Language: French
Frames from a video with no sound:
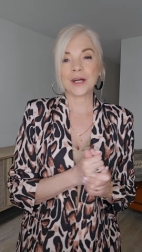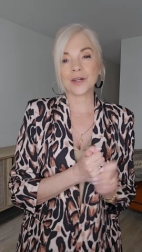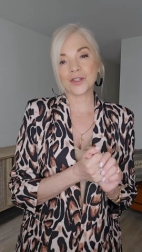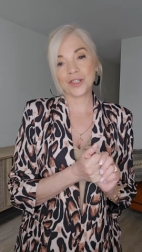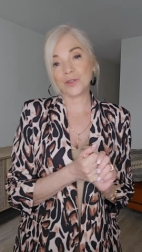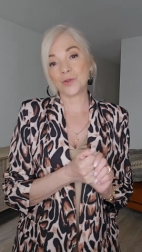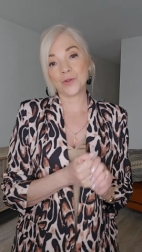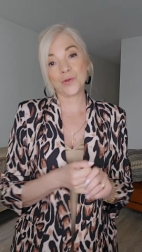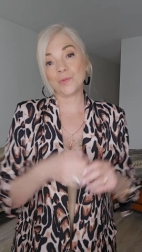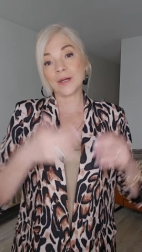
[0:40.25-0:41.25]
Quand je dis
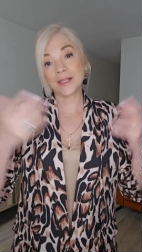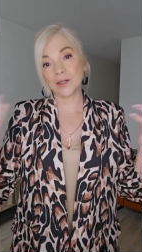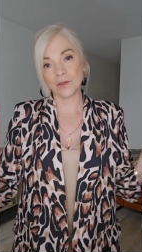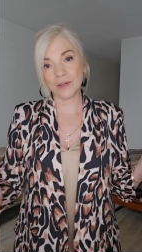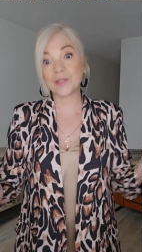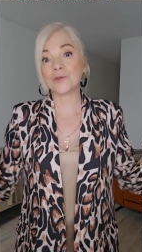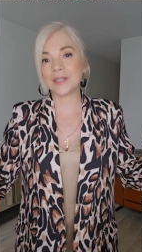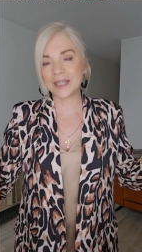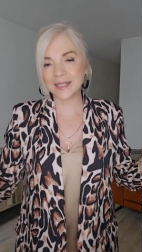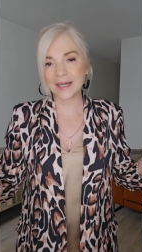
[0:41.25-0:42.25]
dessus, ben, c'est en veste
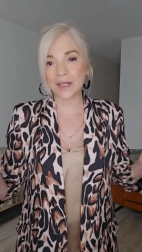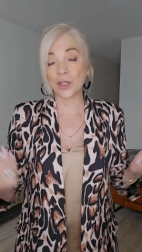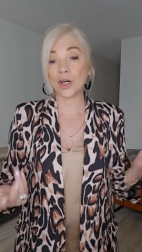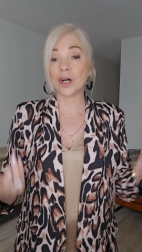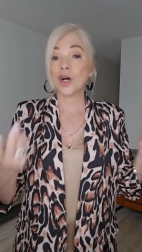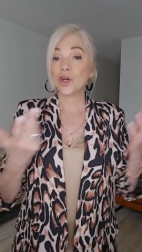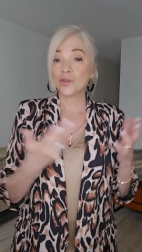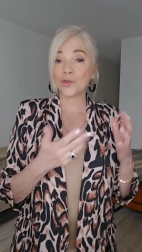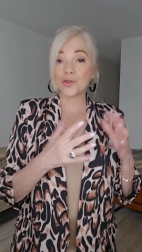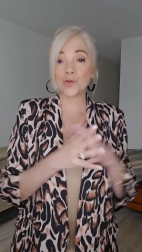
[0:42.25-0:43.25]
d'extérieur.
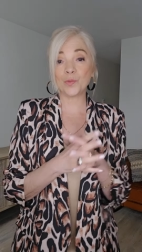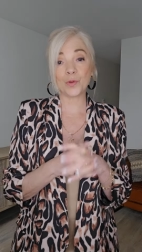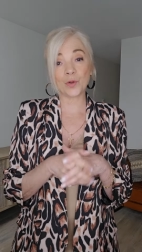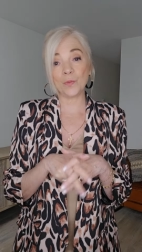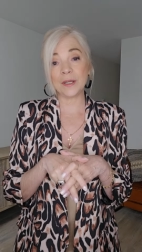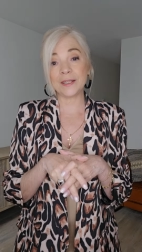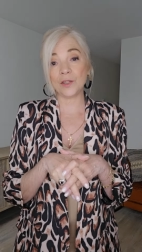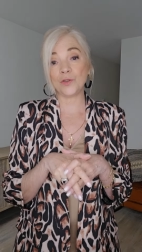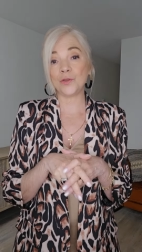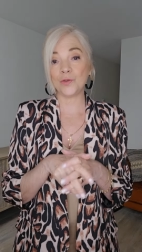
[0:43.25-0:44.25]
Dessous, pour compléter
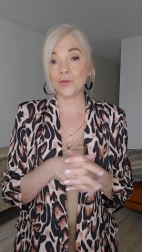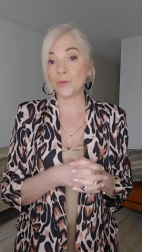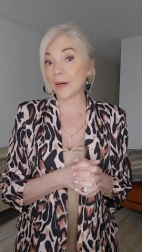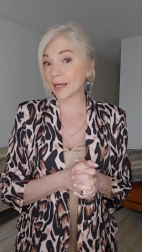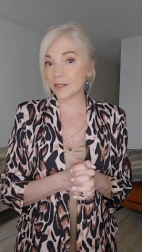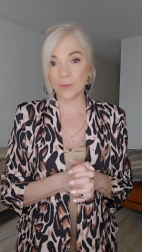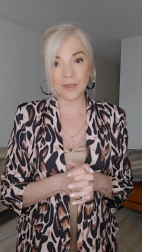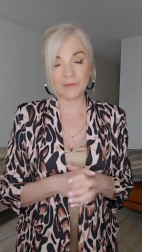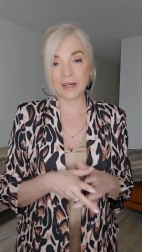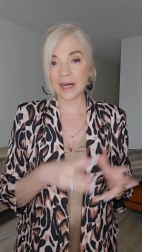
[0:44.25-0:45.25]
une tenue, par exemple
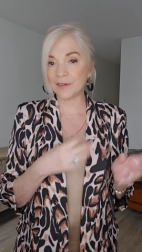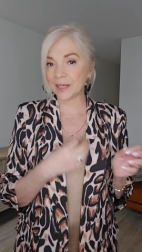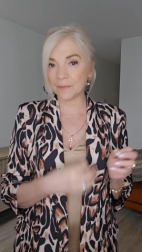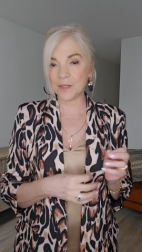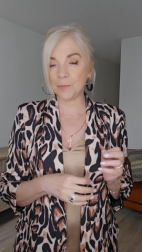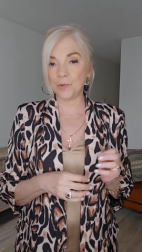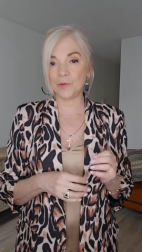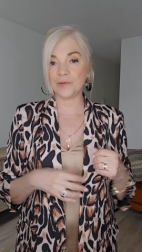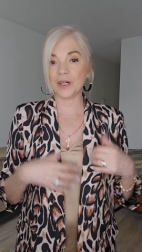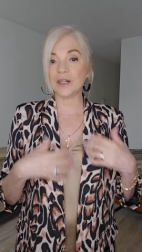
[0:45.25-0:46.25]
l'hiver avec un petit pull
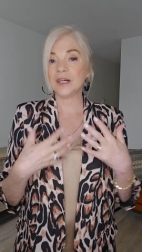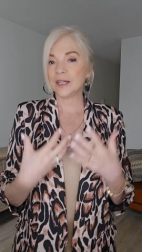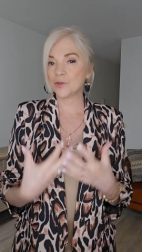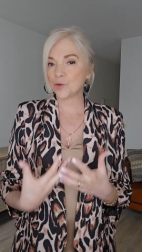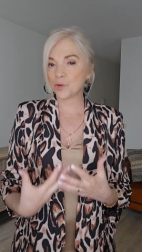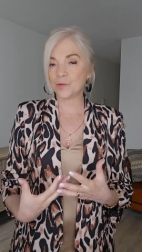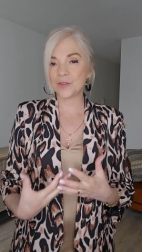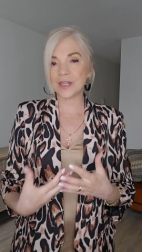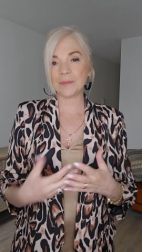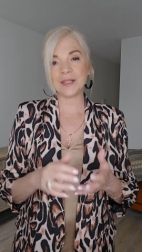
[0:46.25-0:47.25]
fin. Et du coup,
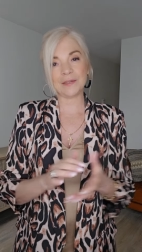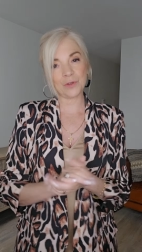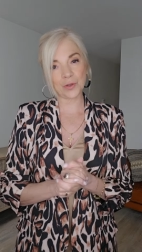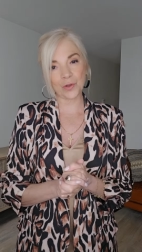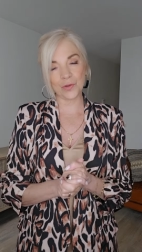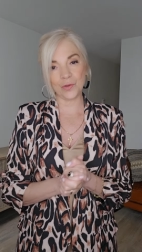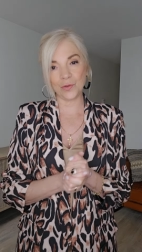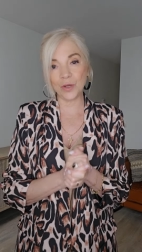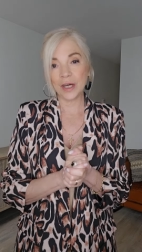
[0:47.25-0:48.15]
vous habillez votre tenue.